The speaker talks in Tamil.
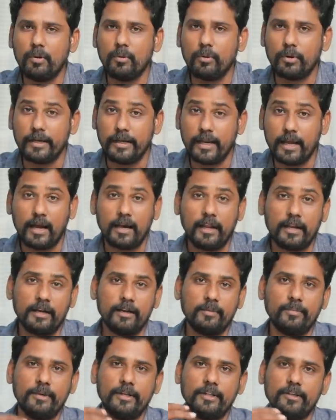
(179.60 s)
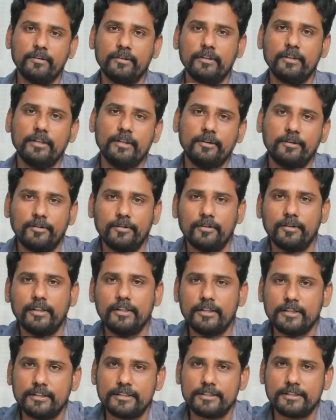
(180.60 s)
ஒரு யானையின் மீது வந்து அவர்
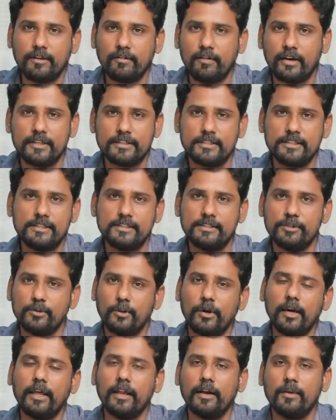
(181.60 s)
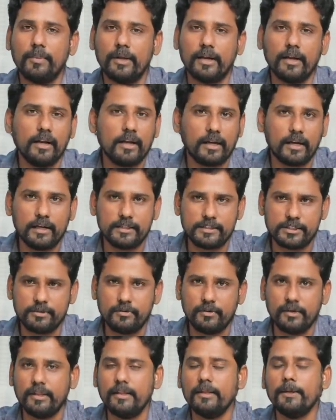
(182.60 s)
வந்து சவாரி செஞ்சு நுழையிற மாதிரியான காட்சி
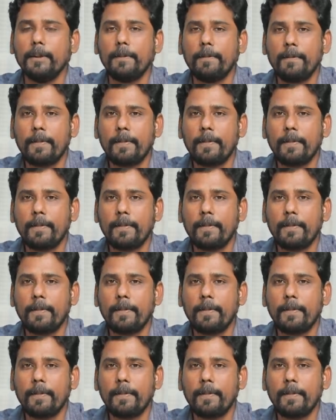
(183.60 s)
வருது